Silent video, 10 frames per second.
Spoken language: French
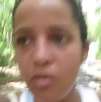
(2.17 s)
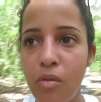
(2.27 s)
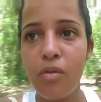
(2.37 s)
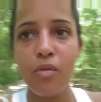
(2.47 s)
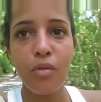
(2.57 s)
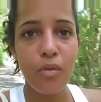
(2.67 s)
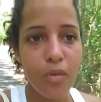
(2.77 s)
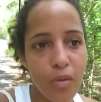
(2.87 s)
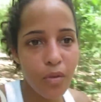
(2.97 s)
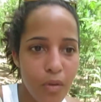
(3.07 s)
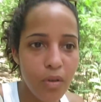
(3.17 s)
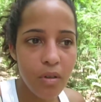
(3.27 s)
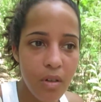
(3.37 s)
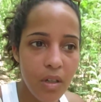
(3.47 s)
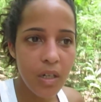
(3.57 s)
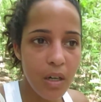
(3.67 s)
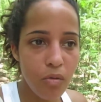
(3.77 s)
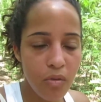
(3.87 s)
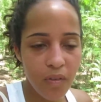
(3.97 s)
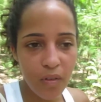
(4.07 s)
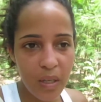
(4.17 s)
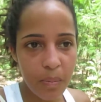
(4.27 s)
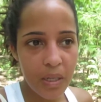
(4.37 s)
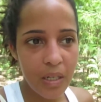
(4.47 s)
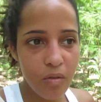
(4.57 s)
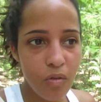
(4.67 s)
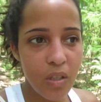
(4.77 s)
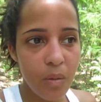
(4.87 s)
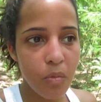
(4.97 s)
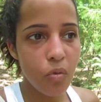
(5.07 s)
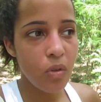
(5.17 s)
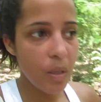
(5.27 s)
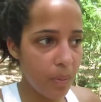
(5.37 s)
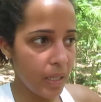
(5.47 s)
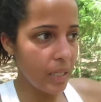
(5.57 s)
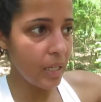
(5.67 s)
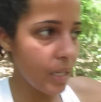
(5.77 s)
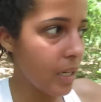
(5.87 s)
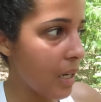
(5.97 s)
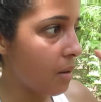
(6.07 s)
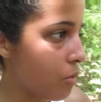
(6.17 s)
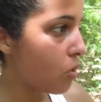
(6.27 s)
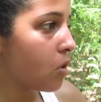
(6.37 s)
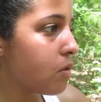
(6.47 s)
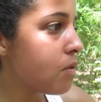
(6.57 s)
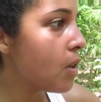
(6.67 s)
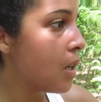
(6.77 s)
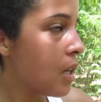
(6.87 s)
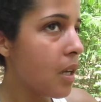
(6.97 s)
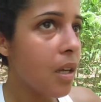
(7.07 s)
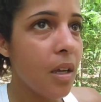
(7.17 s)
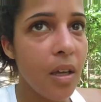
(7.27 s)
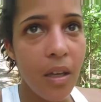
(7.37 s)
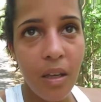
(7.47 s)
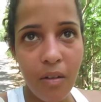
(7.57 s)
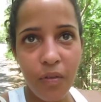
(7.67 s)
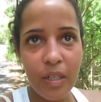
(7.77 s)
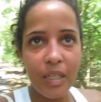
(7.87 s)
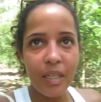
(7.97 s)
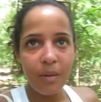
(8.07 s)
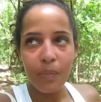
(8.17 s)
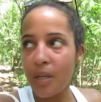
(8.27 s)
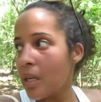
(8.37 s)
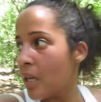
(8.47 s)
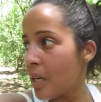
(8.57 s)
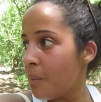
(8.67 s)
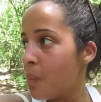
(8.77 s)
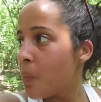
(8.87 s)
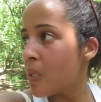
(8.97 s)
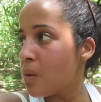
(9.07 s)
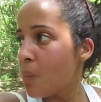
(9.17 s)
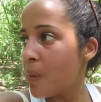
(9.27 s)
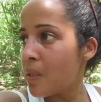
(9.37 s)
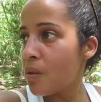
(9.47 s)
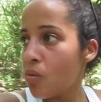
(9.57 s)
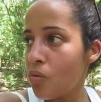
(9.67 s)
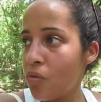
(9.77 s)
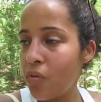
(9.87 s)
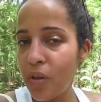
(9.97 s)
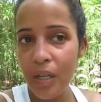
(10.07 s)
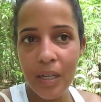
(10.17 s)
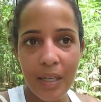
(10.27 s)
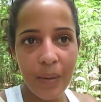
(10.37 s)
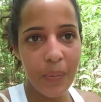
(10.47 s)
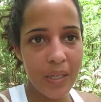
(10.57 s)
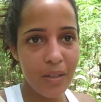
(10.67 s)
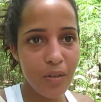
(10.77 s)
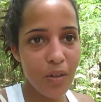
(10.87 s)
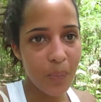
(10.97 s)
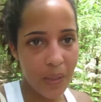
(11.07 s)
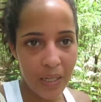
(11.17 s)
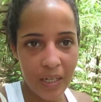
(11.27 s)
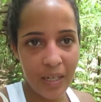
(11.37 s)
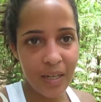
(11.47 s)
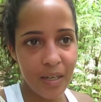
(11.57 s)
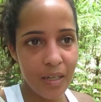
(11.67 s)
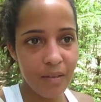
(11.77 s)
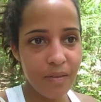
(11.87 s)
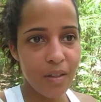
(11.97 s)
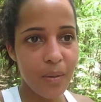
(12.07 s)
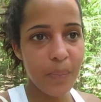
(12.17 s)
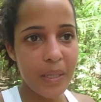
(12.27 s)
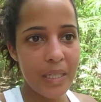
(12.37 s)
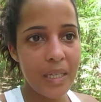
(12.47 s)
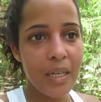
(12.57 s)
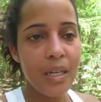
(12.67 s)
de la route, enfin on a pris la deuxième route après être allé à la mangrove. Et en fait, c'est hyper agréable parce qu'on passe dans une forêt, il n'y a personne, à part là quelqu'un qui vient de passer.